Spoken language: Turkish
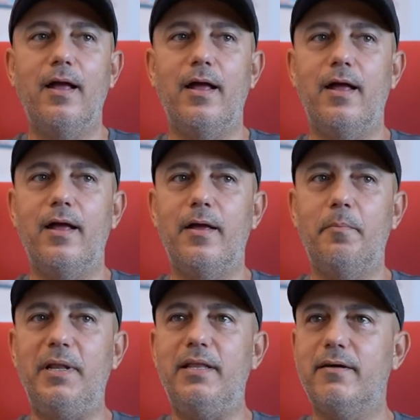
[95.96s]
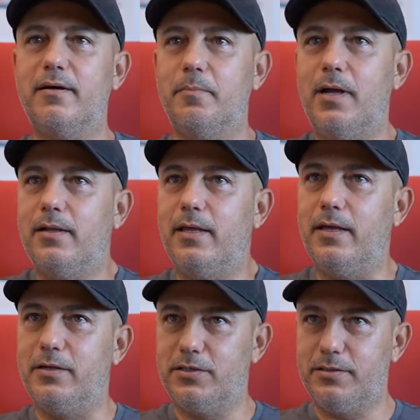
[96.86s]
E, milli takımlarda
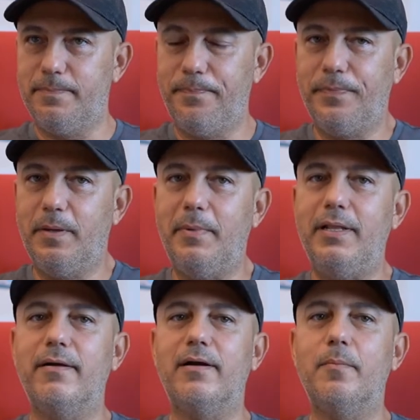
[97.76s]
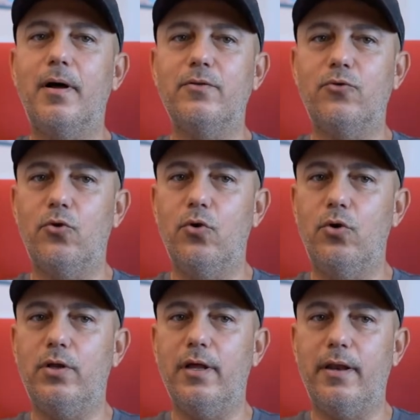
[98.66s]
yarıştım. mil takım
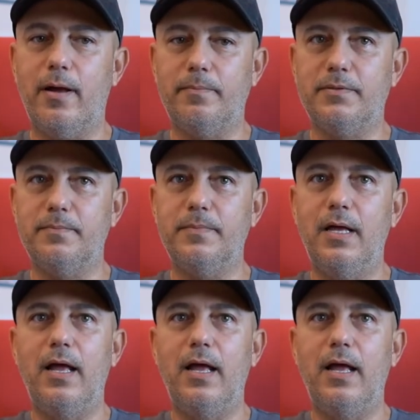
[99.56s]
antrenörlükleri yaptım.